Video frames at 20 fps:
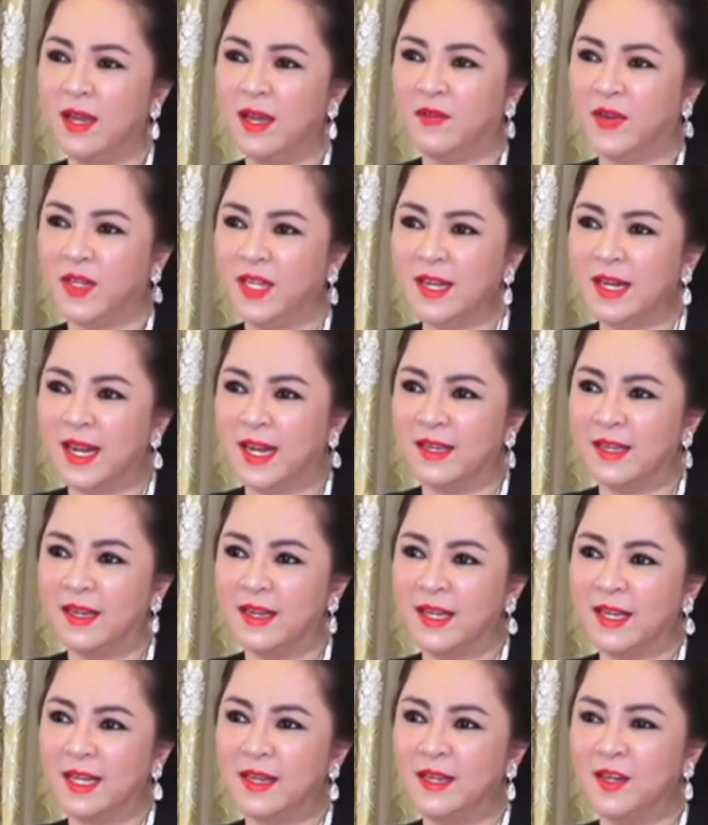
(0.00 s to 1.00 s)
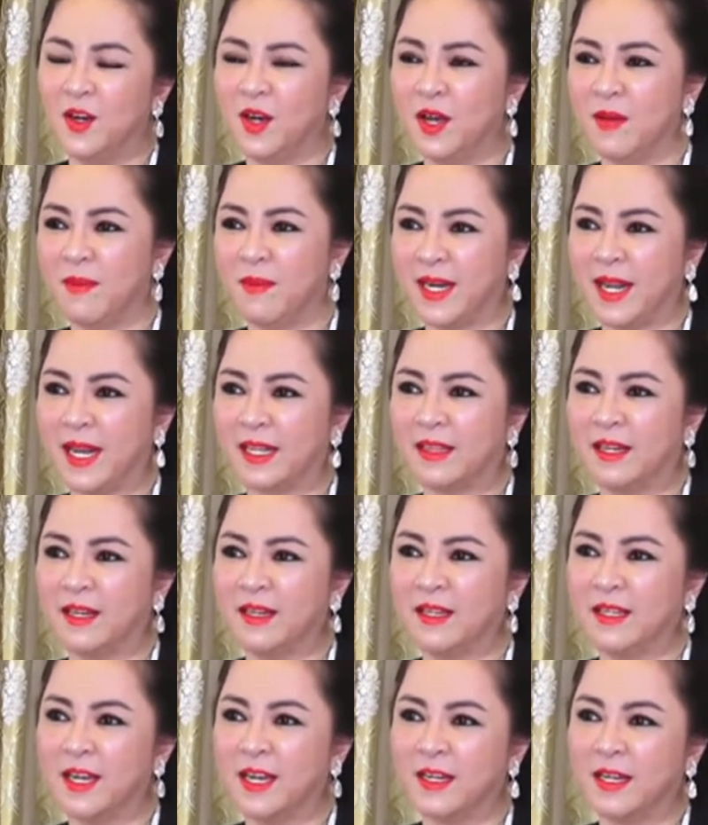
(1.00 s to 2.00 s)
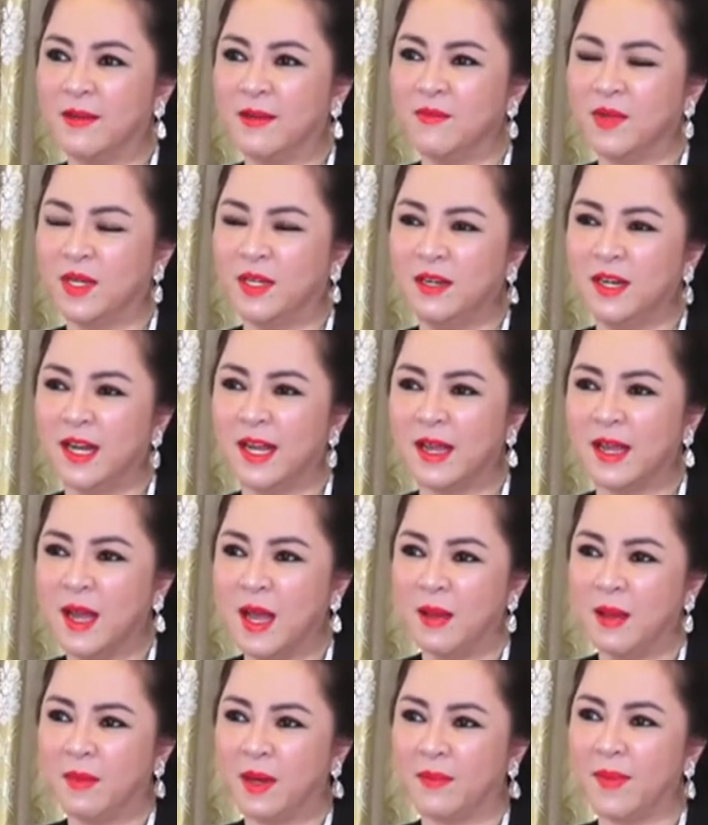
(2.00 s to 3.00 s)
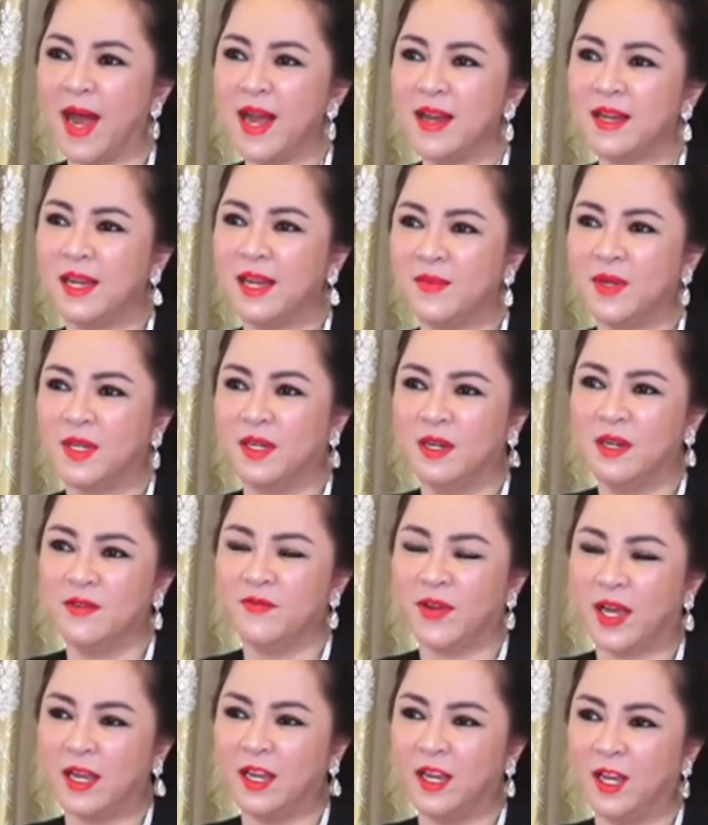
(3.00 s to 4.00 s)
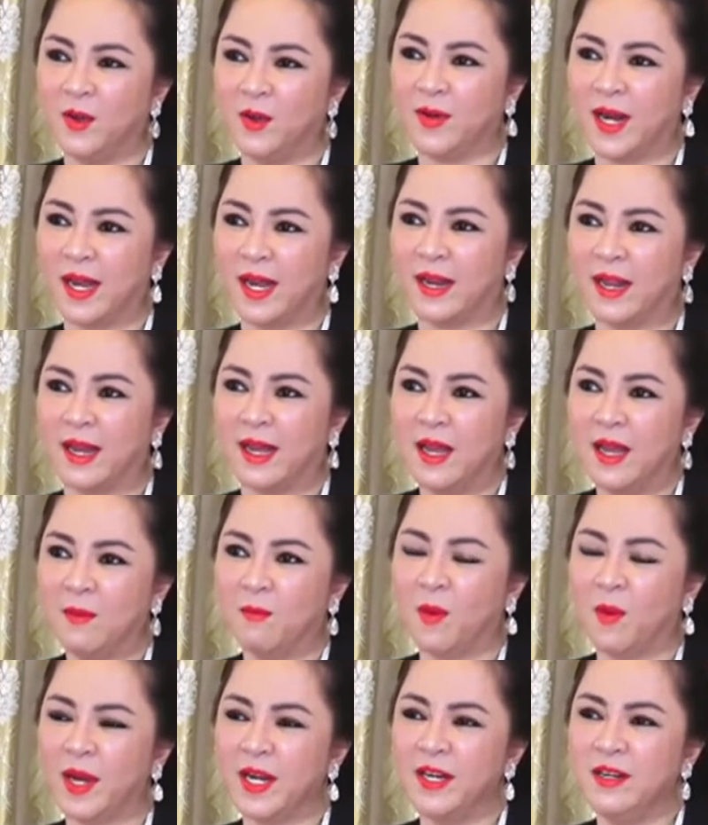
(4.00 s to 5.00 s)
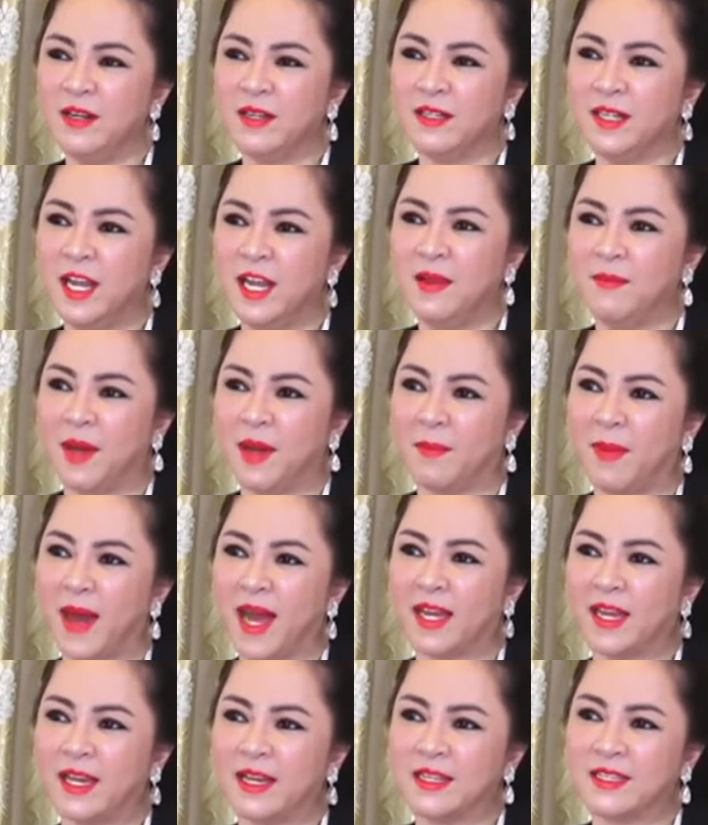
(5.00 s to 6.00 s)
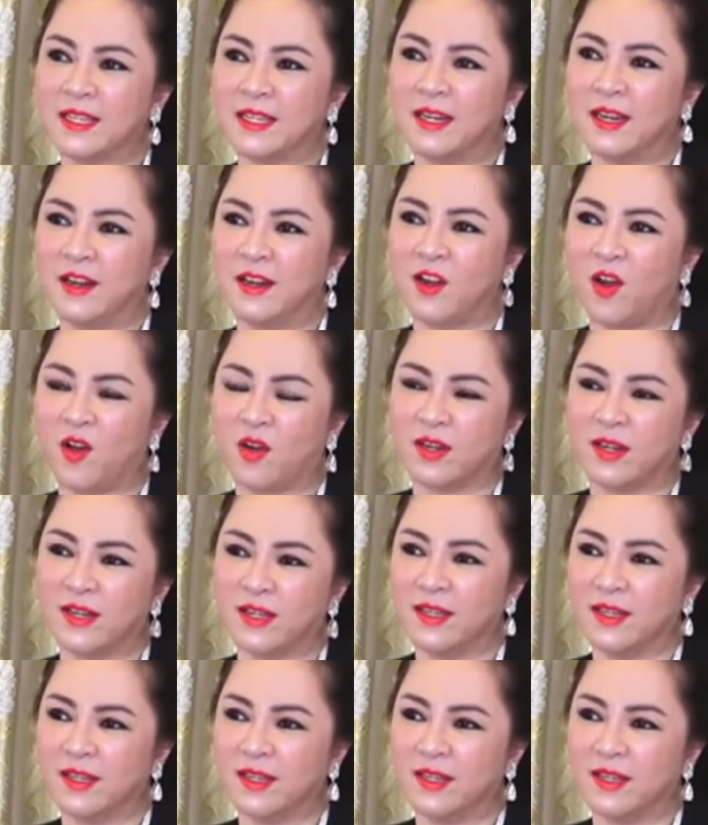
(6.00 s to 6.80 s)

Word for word: và nhất là những cái người mà đã từng chơi kim cương á mà bán kim cương phải hiểu rằng là một cái nước đi mà ba cái excellent á